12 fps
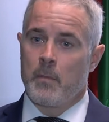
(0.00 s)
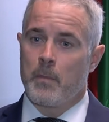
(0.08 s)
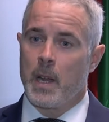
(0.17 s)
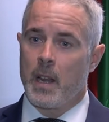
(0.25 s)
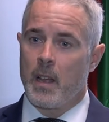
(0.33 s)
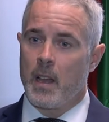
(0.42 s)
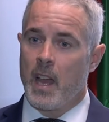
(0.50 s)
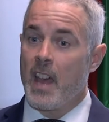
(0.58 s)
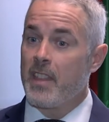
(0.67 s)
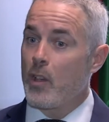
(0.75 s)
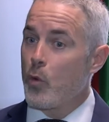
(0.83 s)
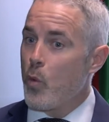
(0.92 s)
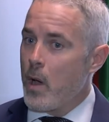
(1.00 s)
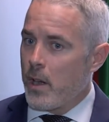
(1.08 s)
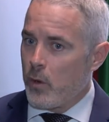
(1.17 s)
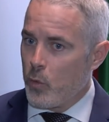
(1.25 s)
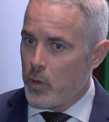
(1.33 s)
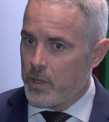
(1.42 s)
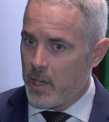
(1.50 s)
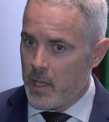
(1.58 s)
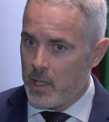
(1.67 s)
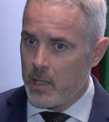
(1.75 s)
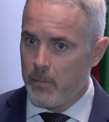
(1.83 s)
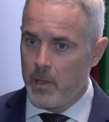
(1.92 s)
para adecuar nuestras
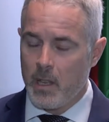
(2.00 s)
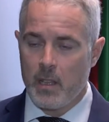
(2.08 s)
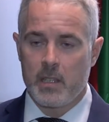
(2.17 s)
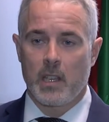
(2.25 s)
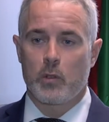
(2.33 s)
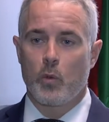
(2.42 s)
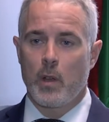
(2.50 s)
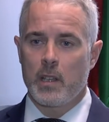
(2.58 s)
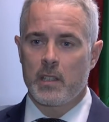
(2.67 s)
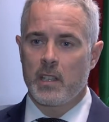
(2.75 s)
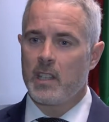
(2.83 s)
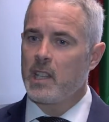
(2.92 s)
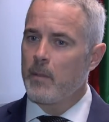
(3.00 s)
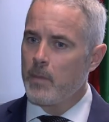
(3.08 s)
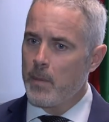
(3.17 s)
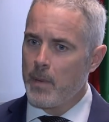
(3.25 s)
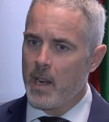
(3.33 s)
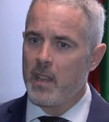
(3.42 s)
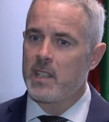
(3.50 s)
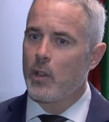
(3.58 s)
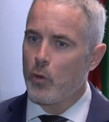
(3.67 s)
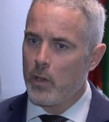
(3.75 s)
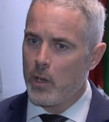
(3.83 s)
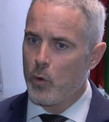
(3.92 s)
actividades actuales y también para
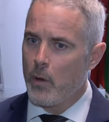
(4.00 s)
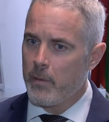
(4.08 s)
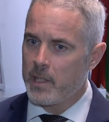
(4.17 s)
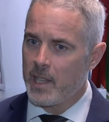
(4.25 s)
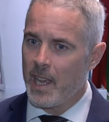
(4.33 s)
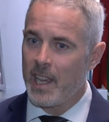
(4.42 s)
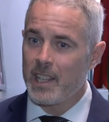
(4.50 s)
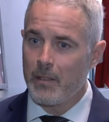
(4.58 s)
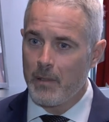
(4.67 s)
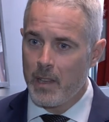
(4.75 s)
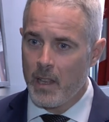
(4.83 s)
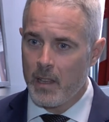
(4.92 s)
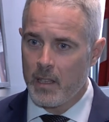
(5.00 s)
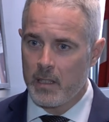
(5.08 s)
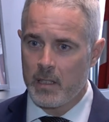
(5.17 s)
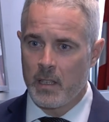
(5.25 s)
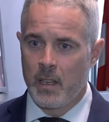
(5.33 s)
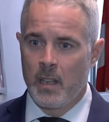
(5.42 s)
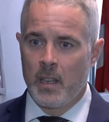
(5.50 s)
desarrollar nuevas actividades